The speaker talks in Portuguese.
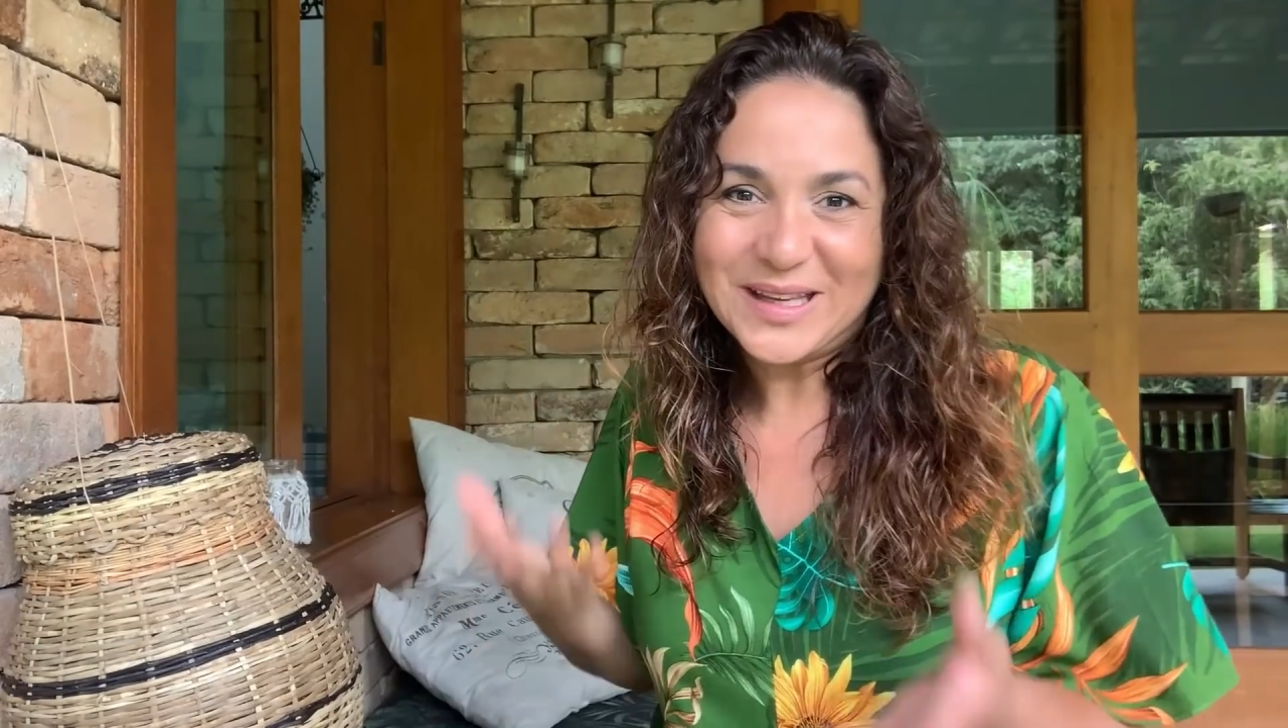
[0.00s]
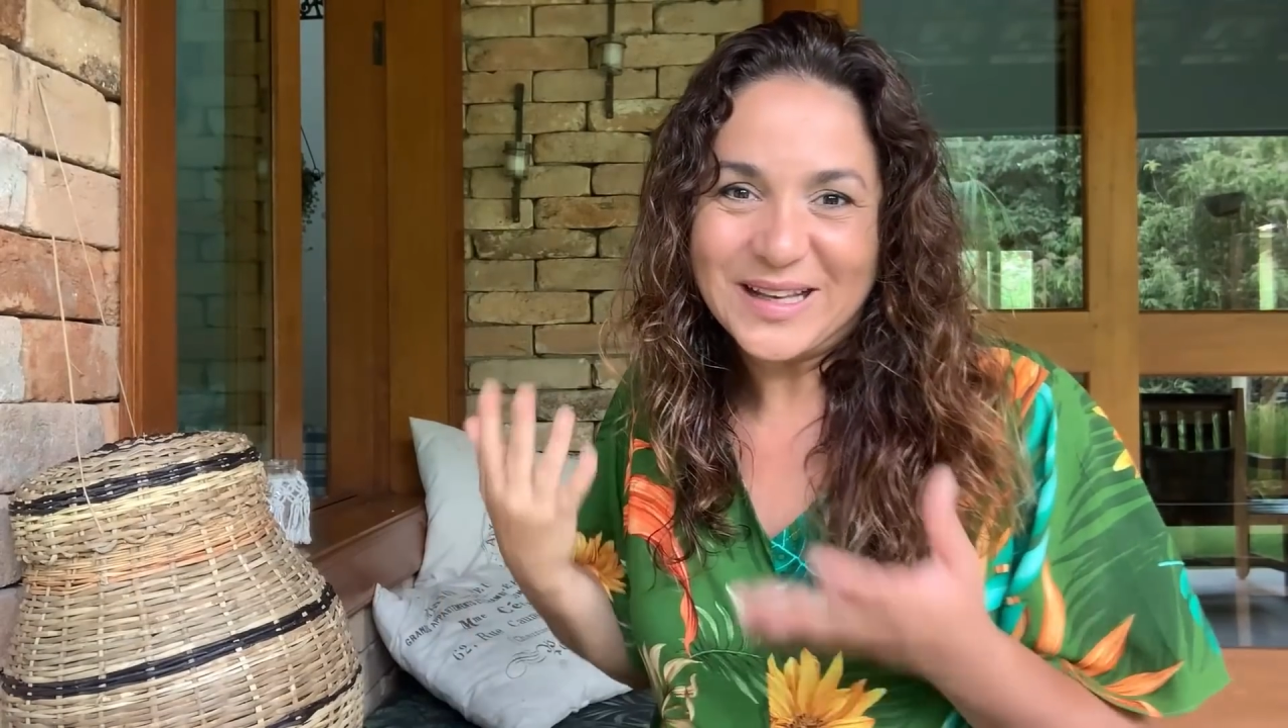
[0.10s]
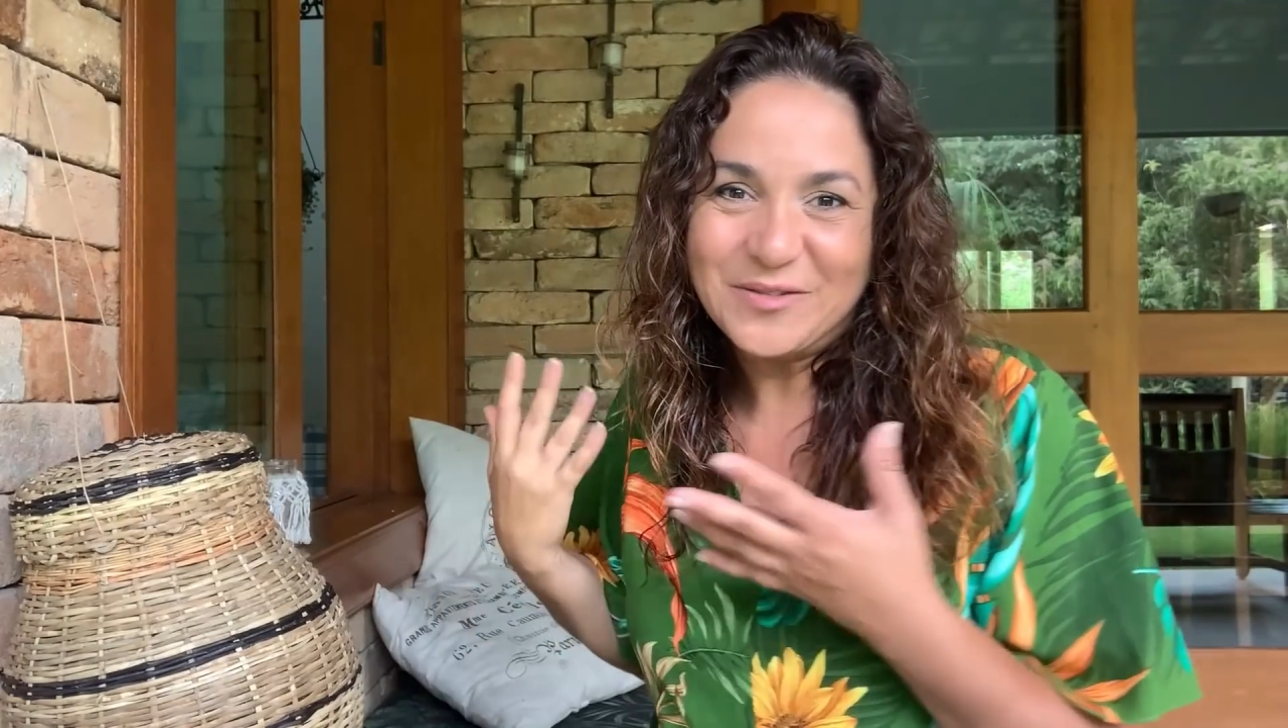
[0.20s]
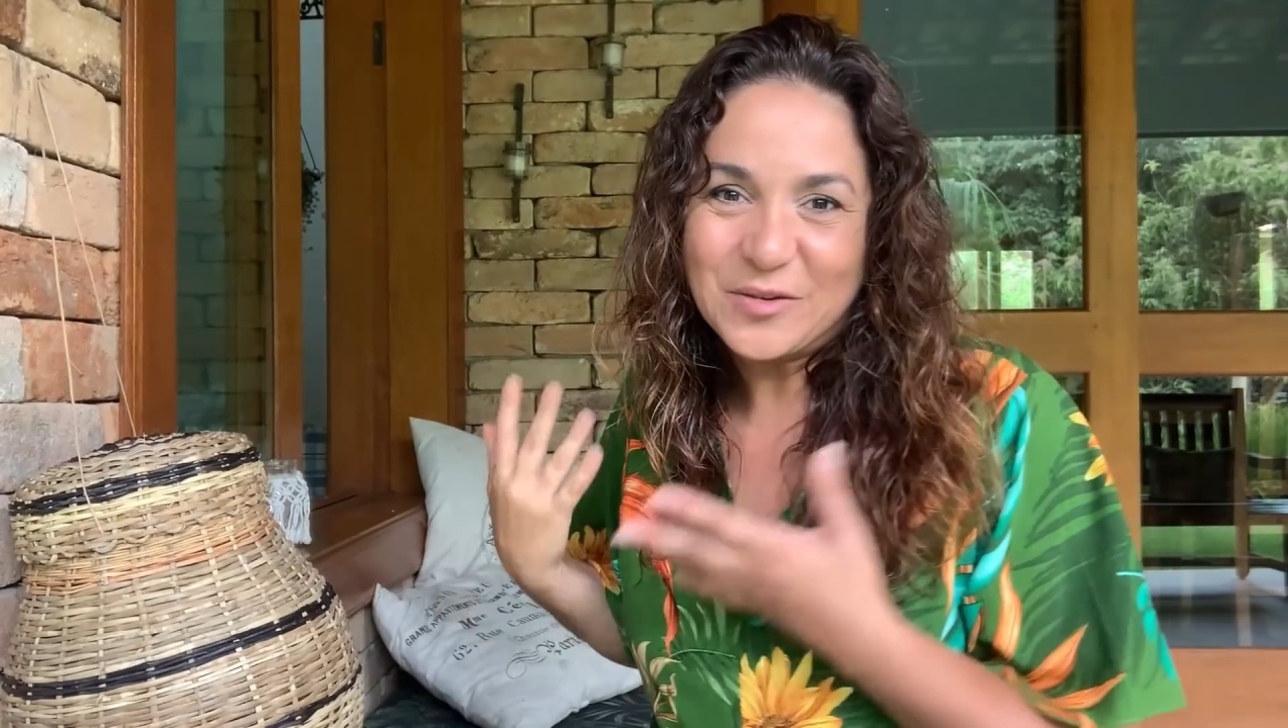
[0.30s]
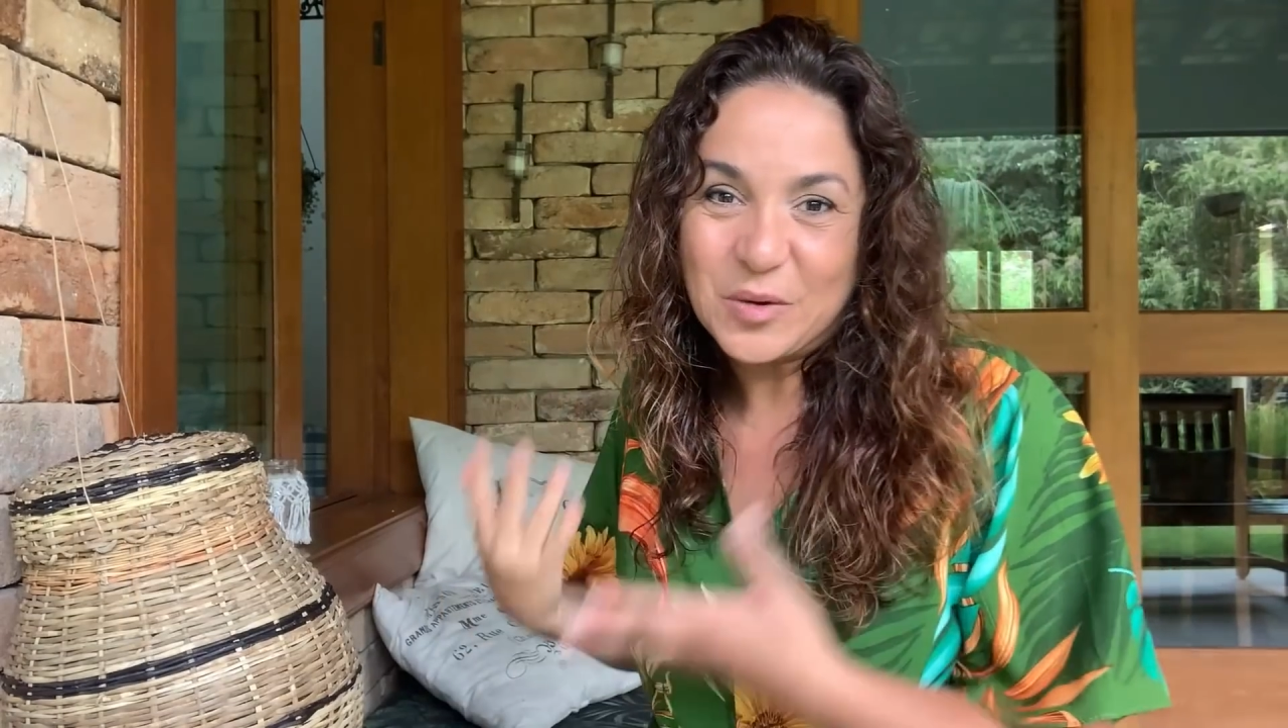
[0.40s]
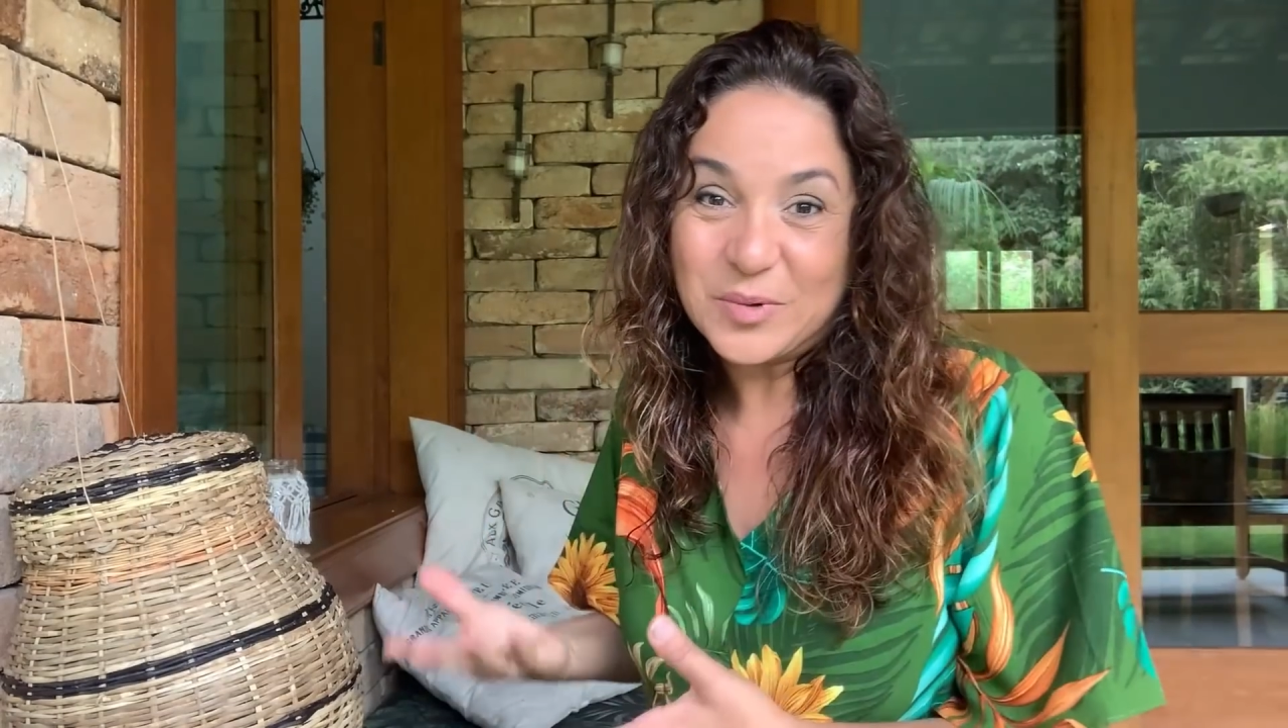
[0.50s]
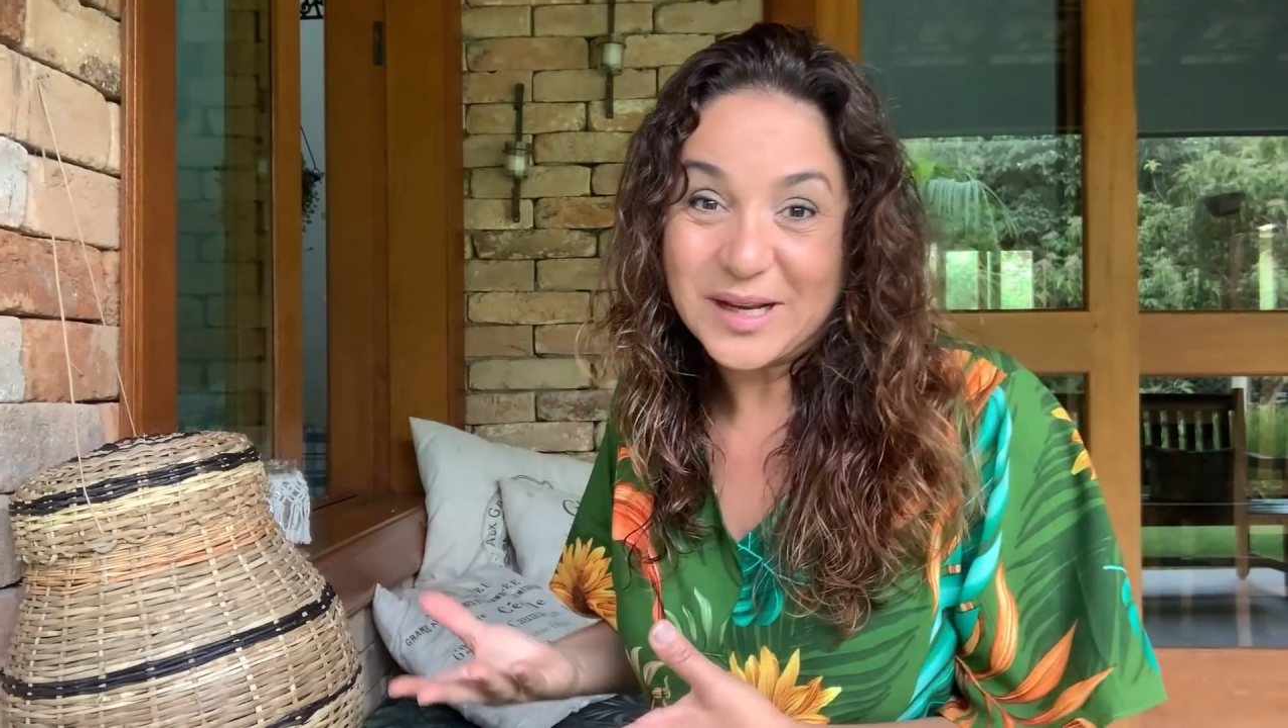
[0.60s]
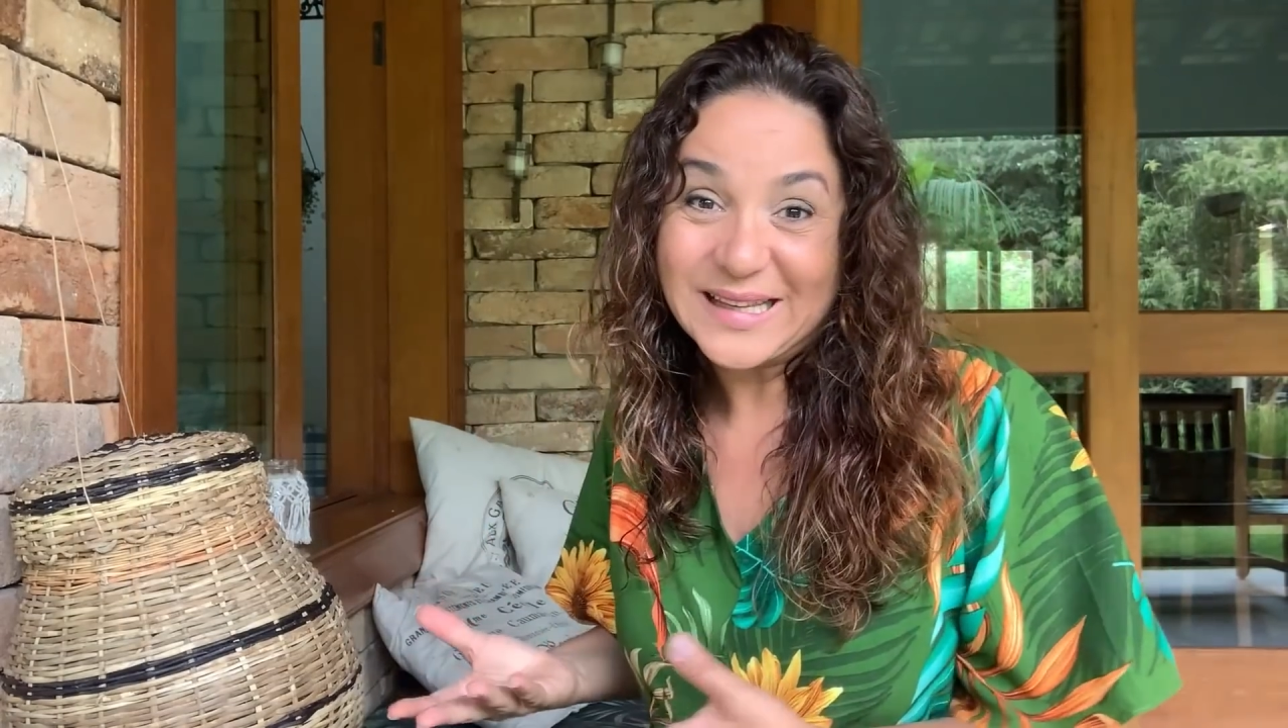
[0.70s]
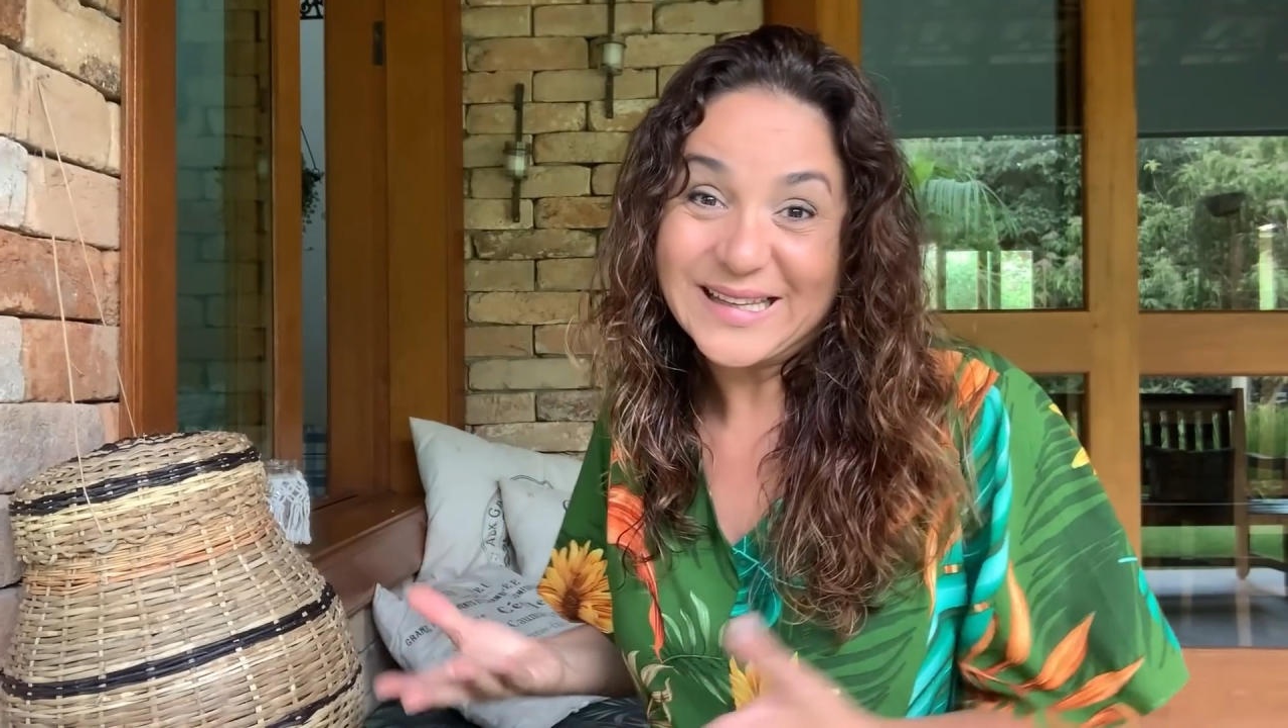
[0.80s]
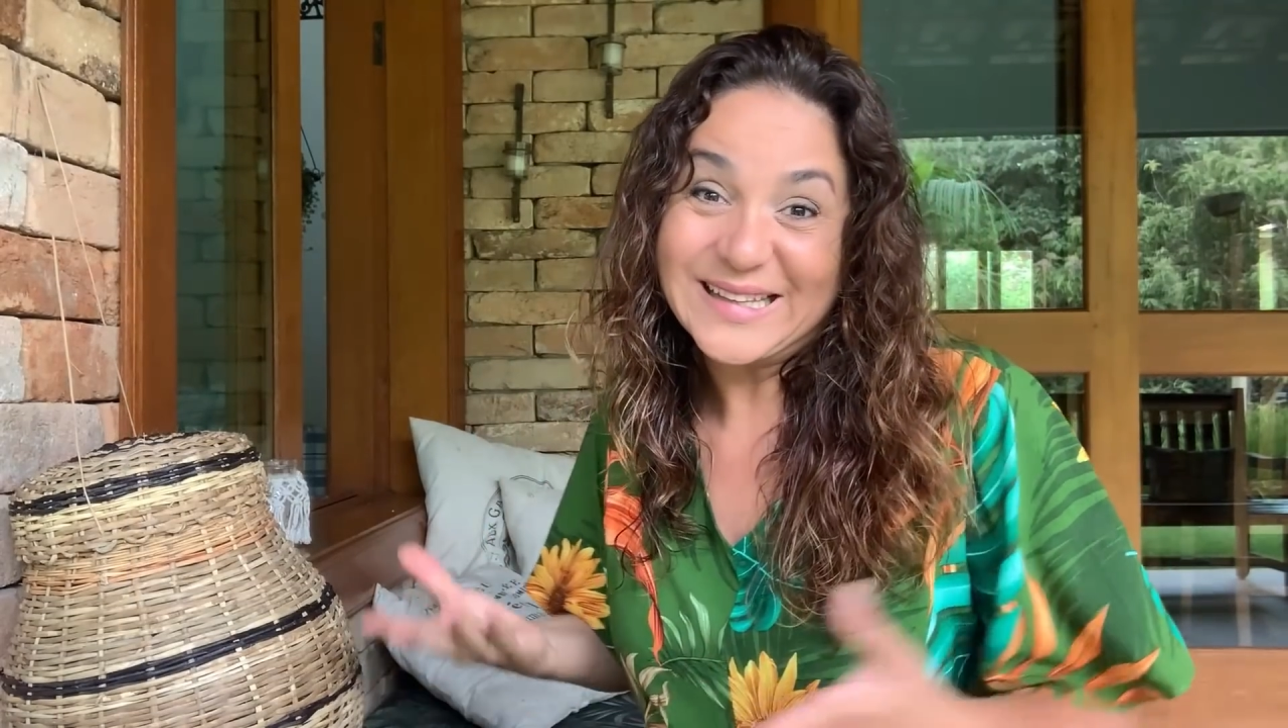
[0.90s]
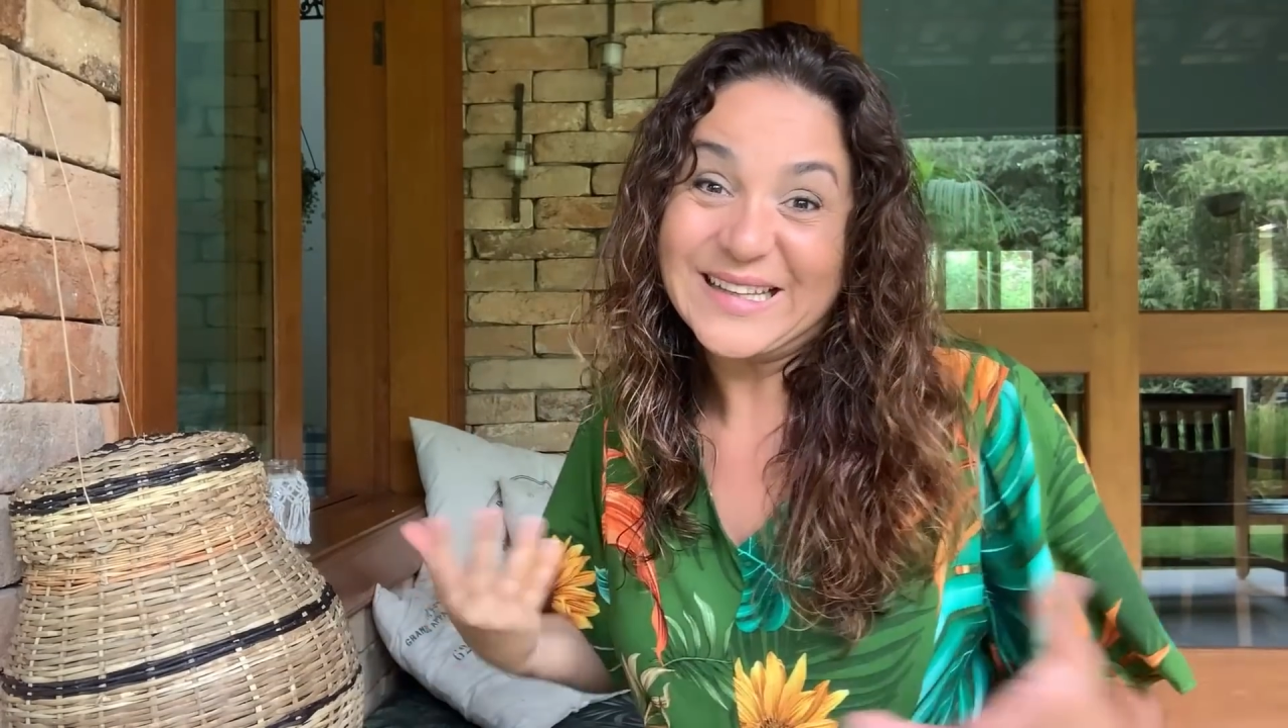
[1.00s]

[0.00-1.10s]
que ele ficou por aqui